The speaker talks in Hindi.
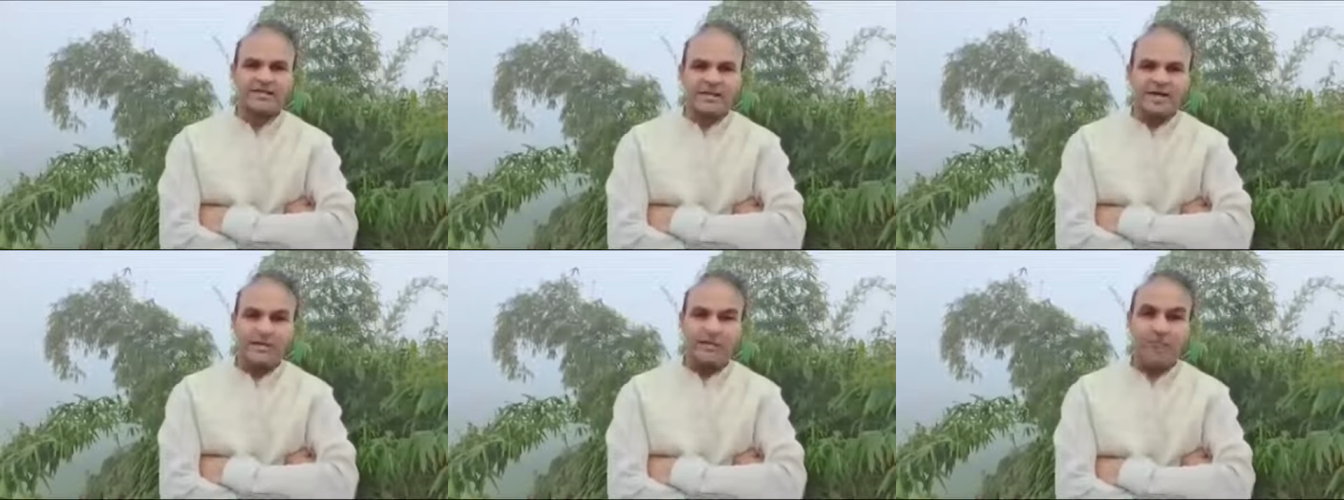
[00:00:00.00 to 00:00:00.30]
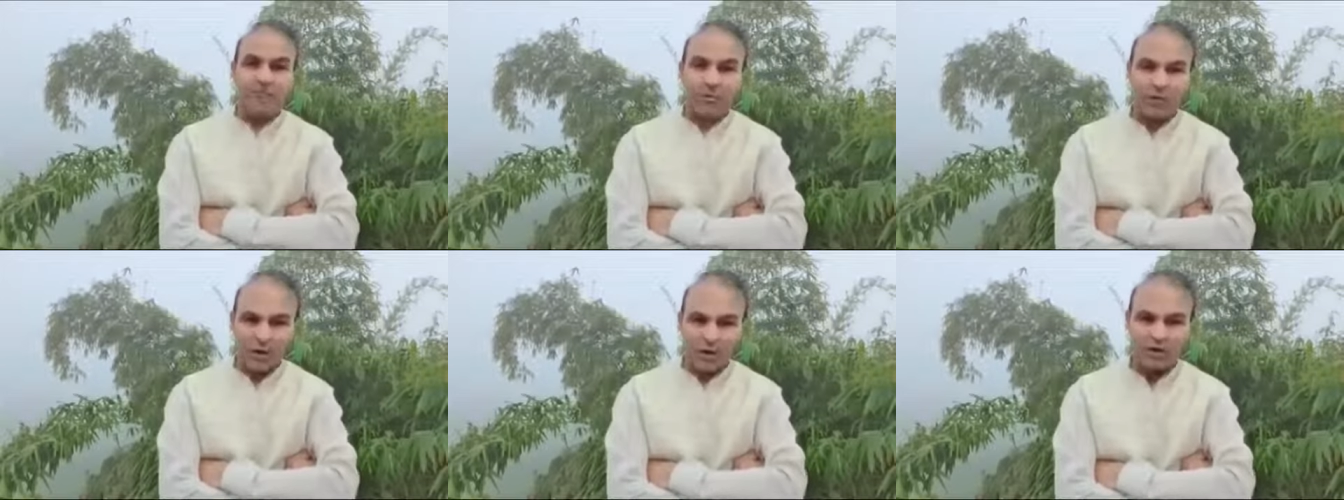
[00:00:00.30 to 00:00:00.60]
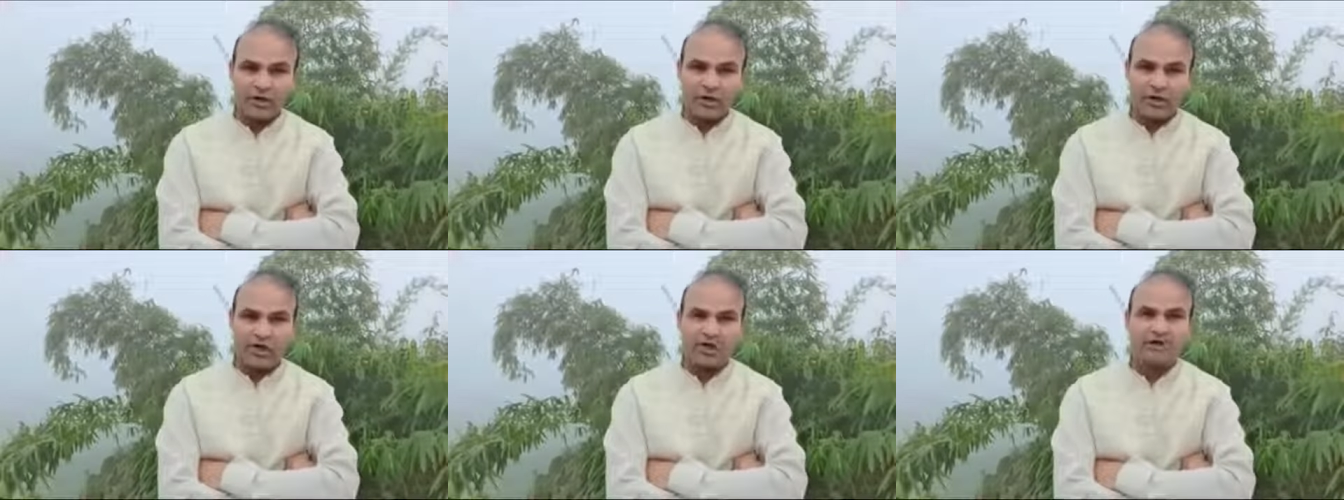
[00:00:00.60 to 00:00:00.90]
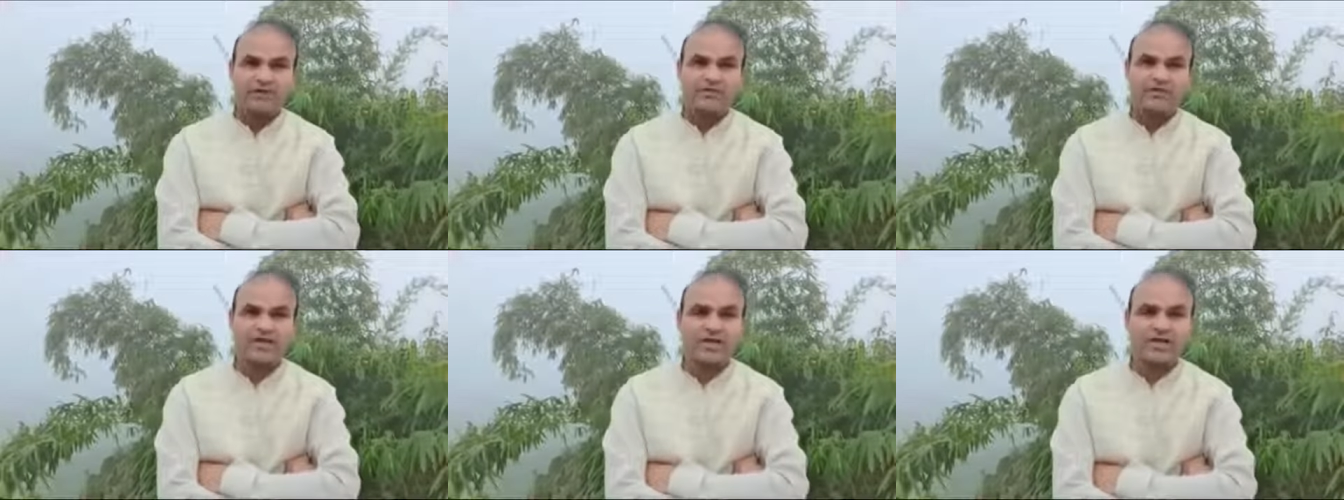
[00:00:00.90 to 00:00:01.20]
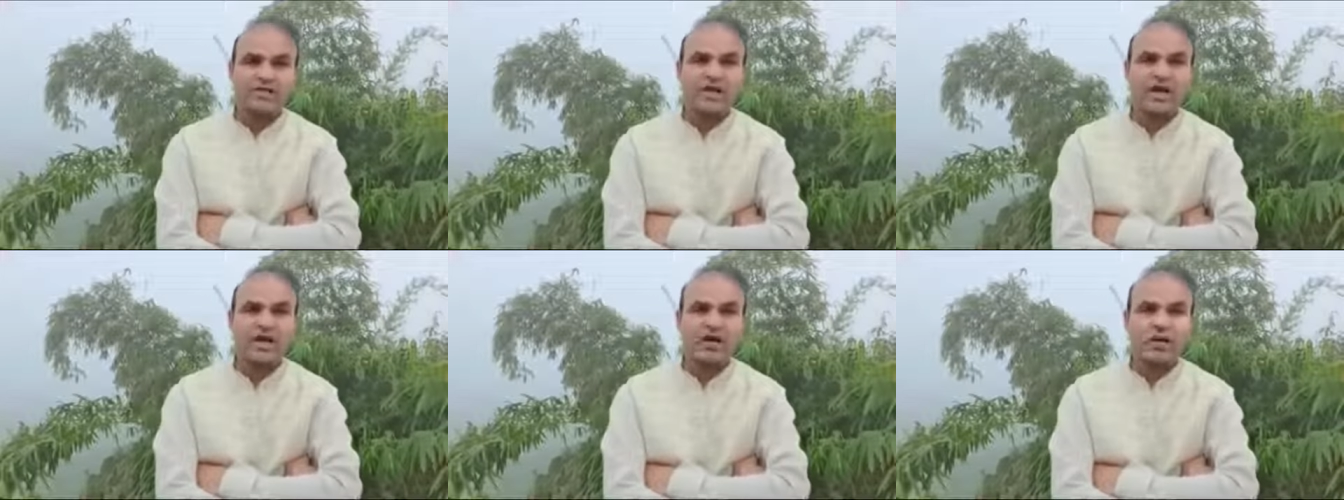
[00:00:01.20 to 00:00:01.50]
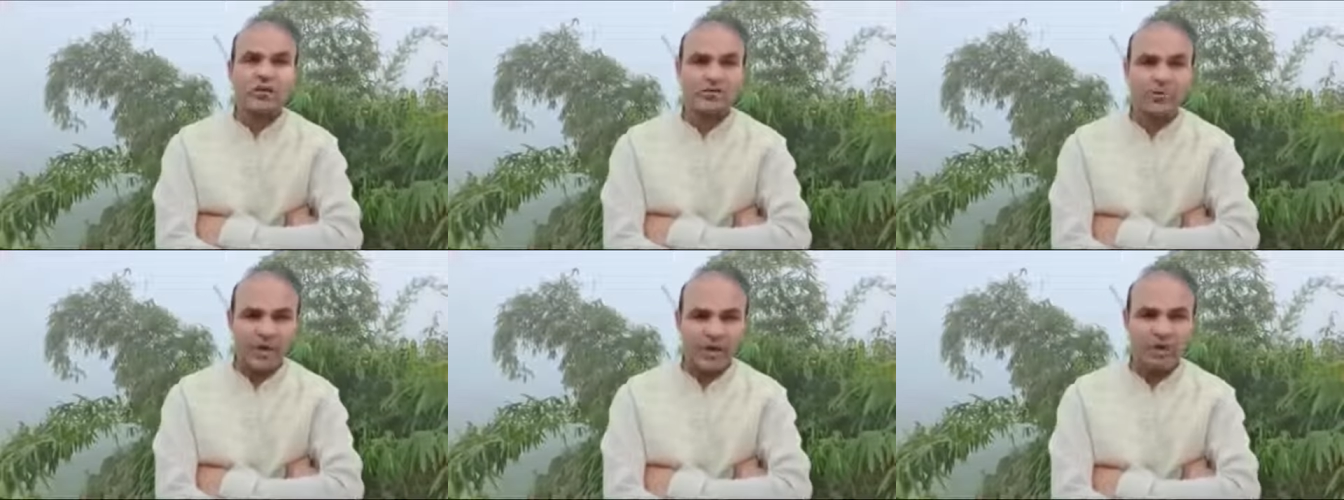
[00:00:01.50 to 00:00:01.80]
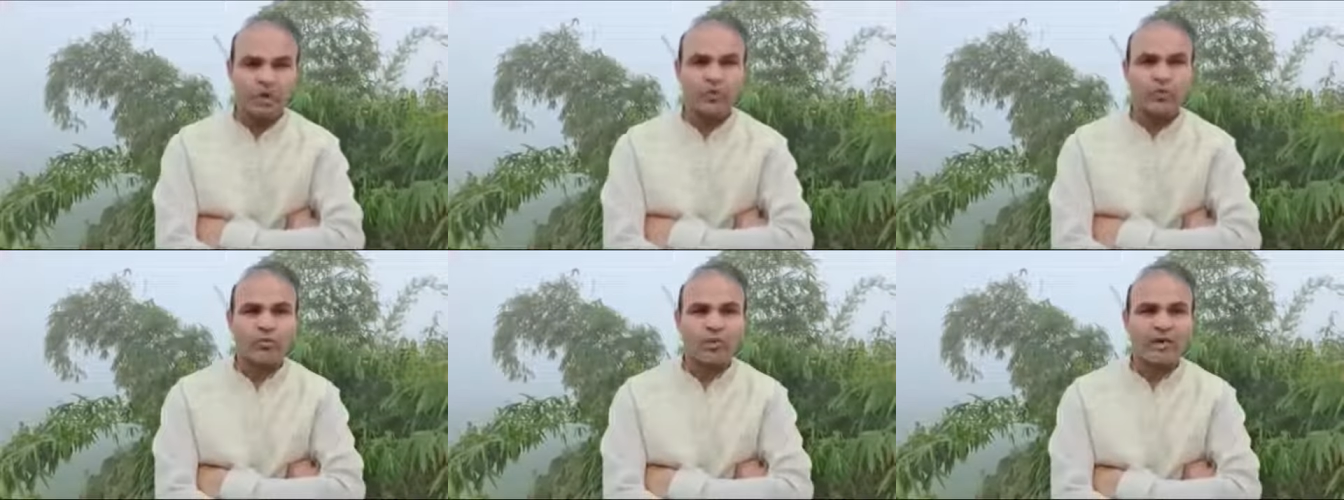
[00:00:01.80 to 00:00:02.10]
ये बोलकर जनता को
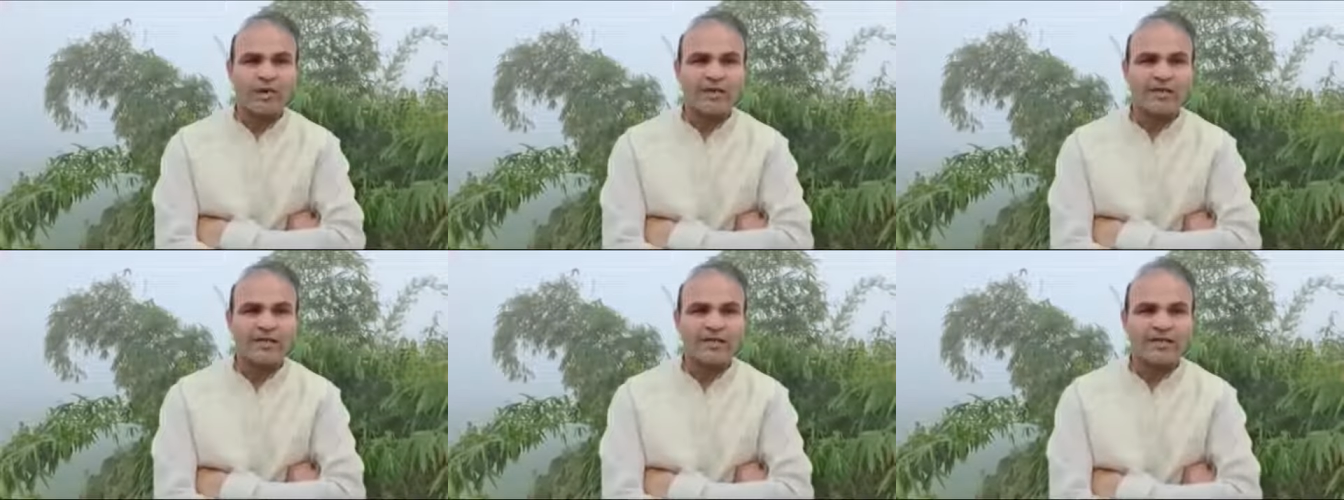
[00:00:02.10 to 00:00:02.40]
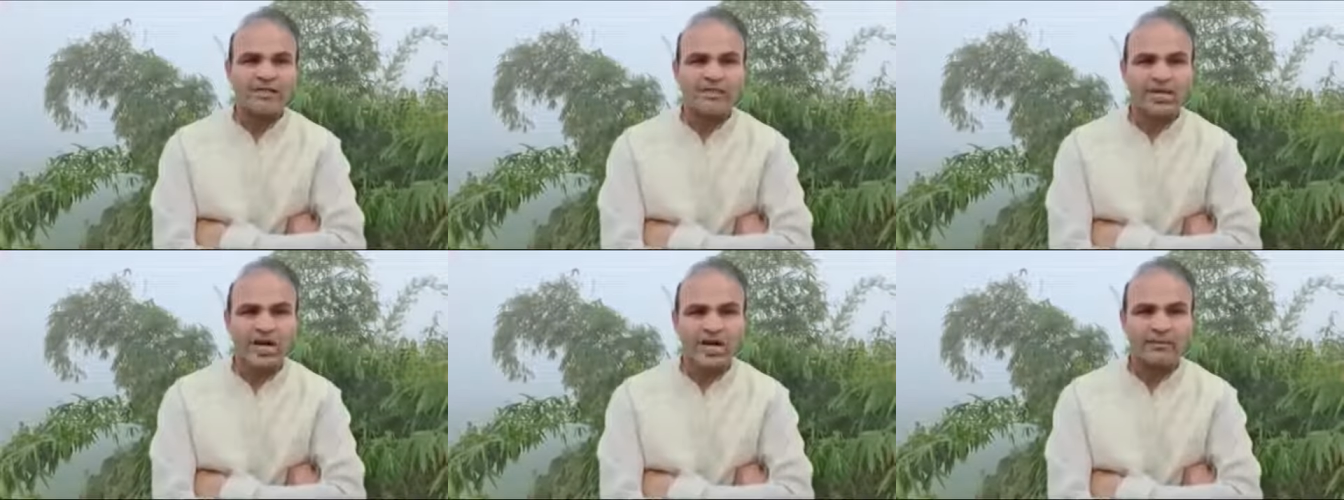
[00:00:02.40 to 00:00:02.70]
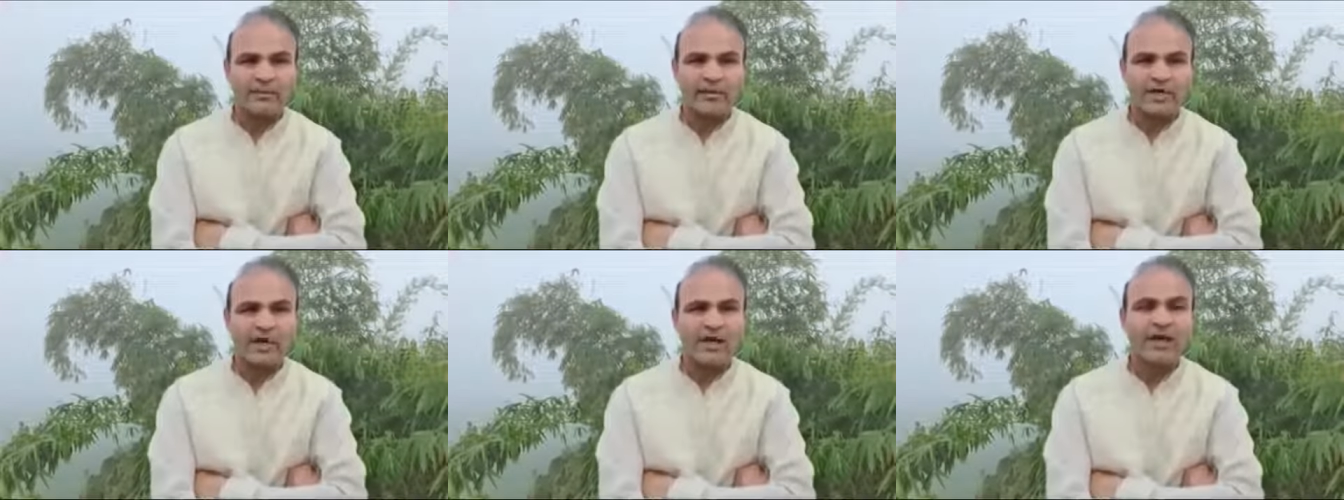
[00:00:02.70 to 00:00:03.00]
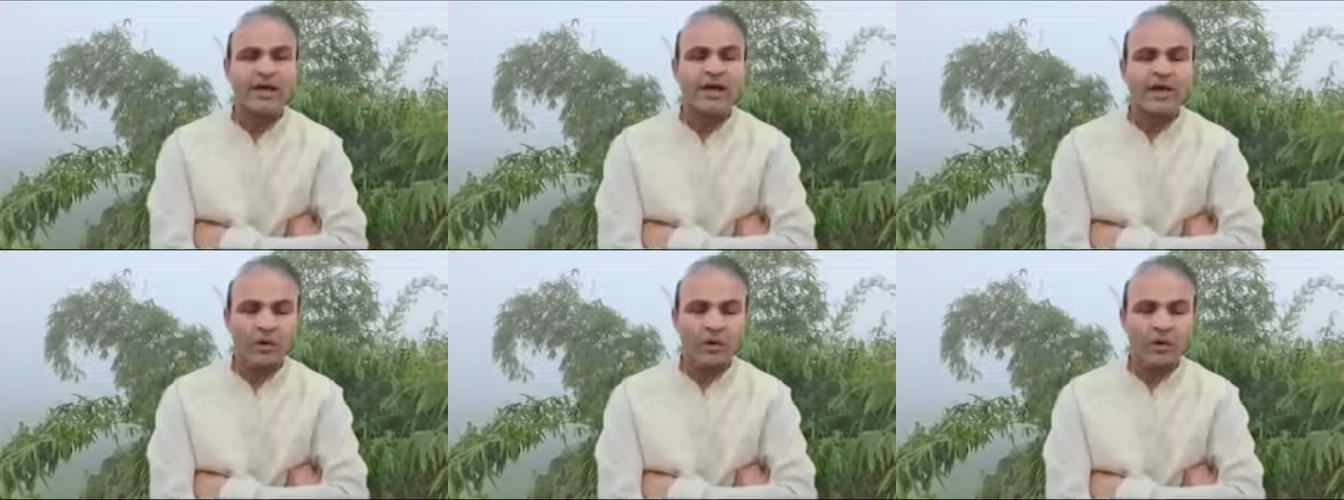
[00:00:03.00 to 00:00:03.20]
बेवकूफ़ बनाने की चाल में